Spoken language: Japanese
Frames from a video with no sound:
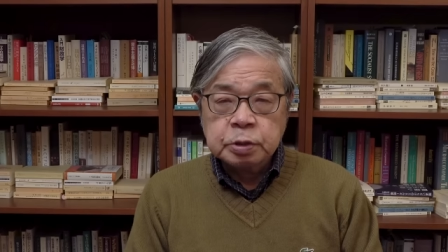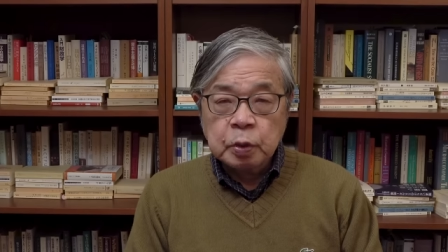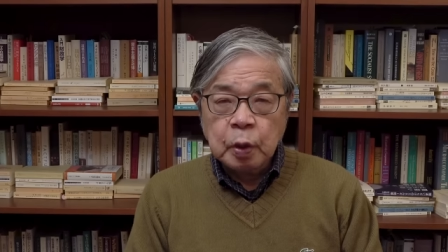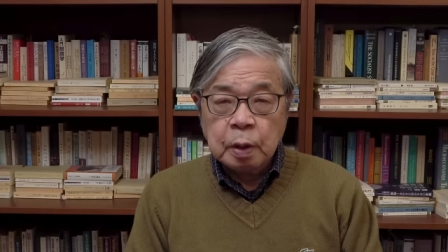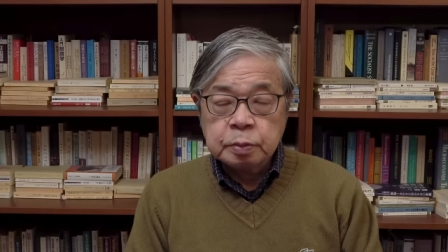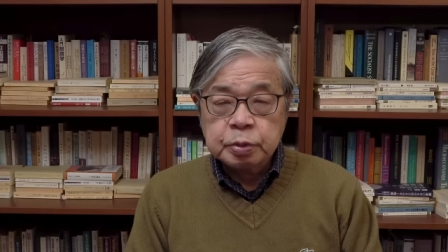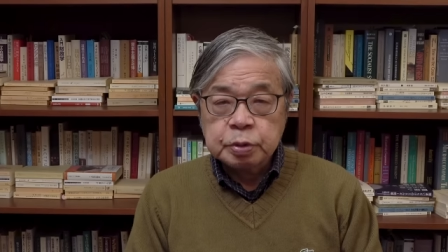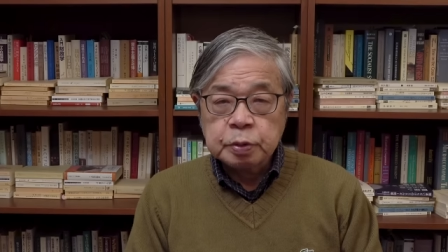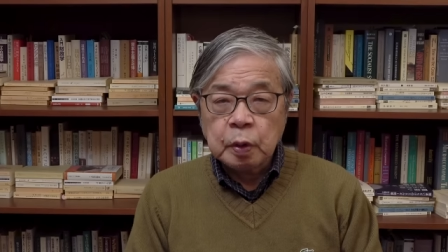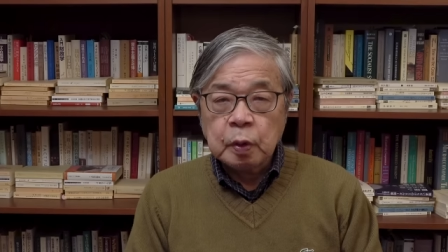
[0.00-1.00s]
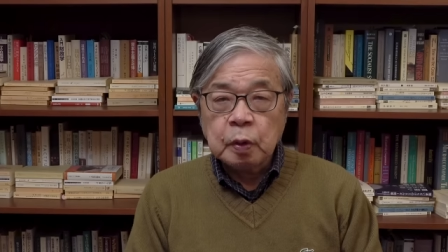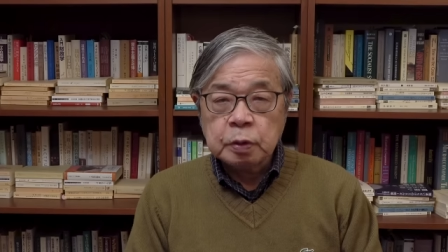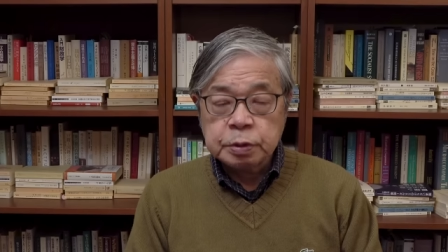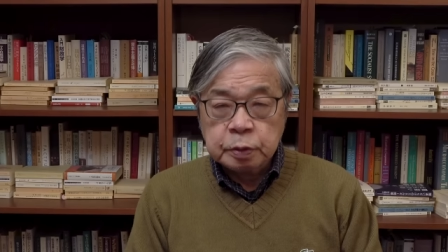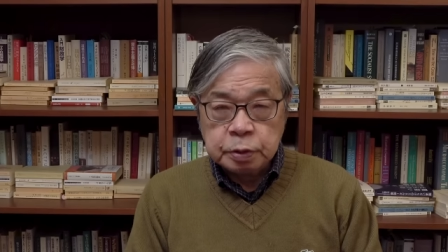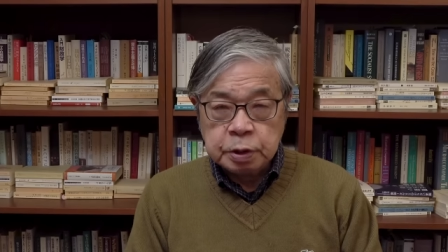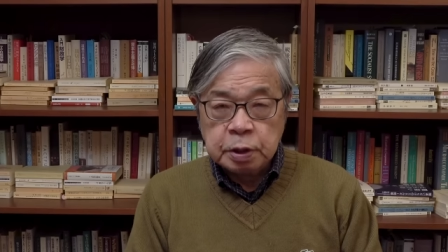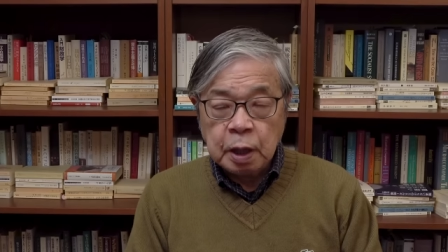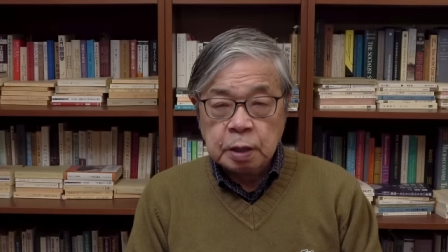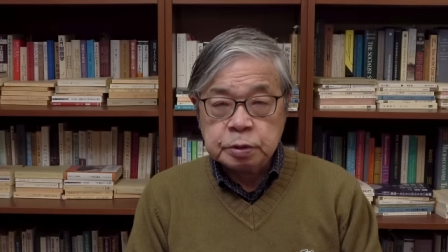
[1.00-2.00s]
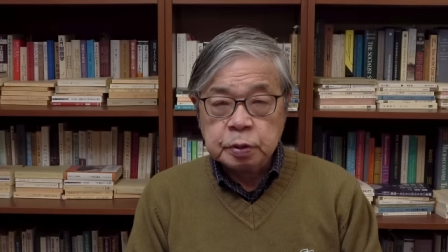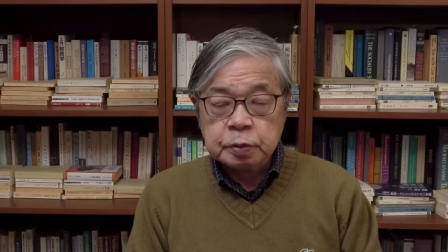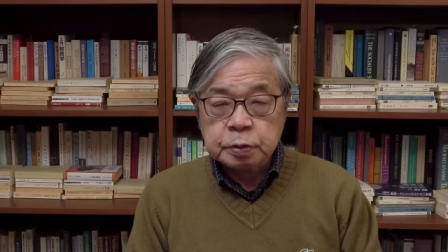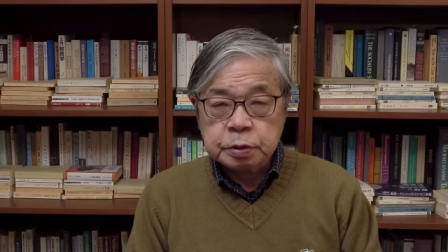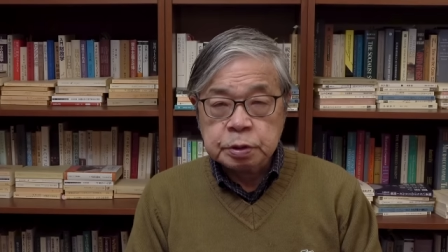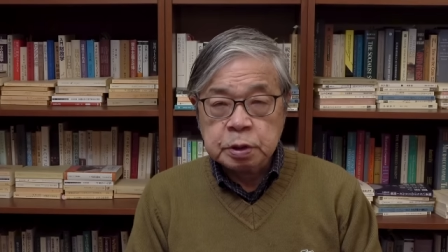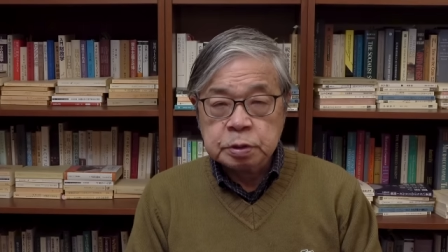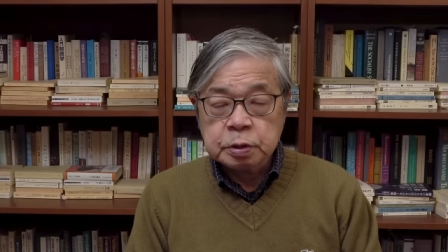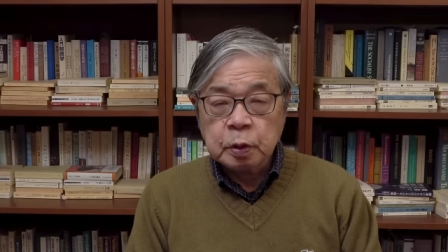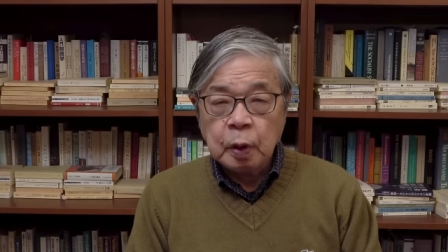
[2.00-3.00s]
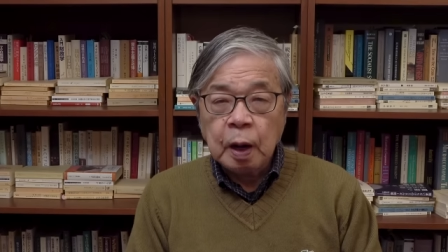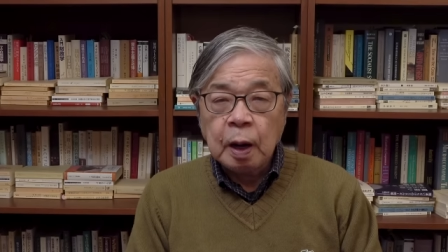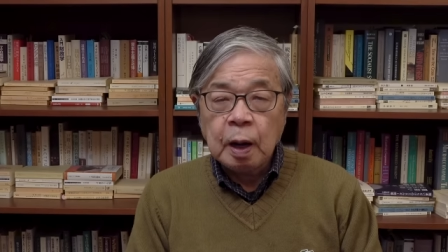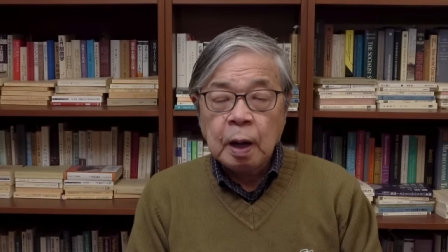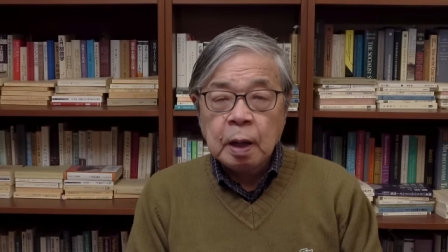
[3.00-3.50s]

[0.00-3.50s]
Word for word: 上保安部の飛行機が衝突した事故は、